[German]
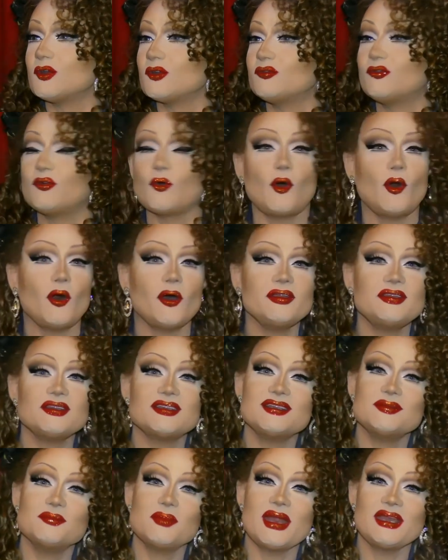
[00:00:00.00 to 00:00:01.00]
und Freude
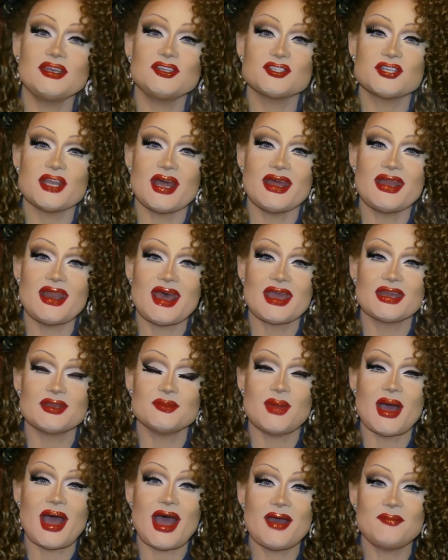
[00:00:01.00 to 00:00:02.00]
die Menschen an
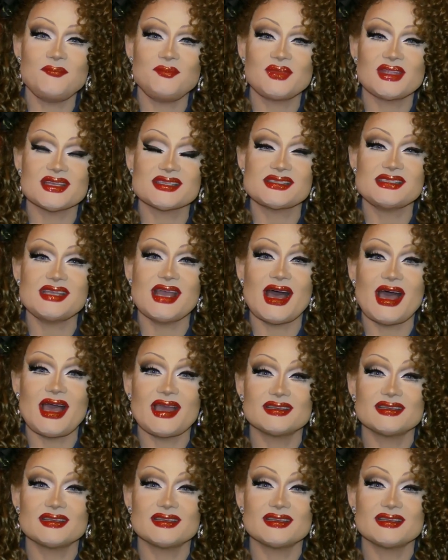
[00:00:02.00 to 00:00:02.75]
einem haben, dass sie,